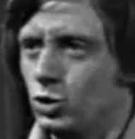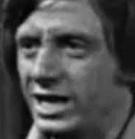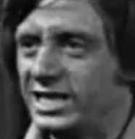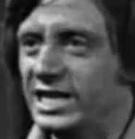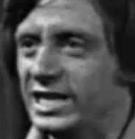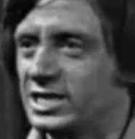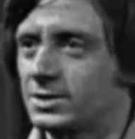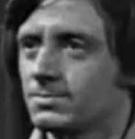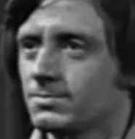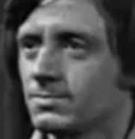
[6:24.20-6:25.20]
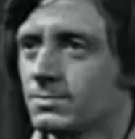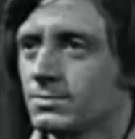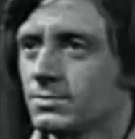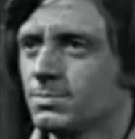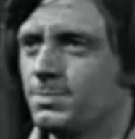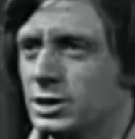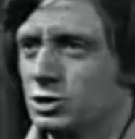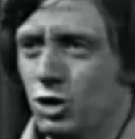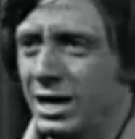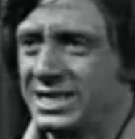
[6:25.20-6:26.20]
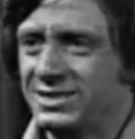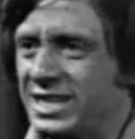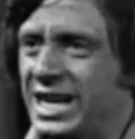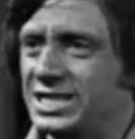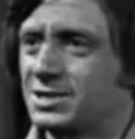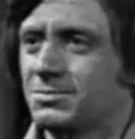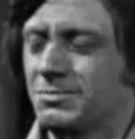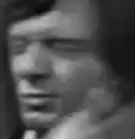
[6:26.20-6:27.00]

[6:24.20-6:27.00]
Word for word: tú la quieres, pero no la tendrás.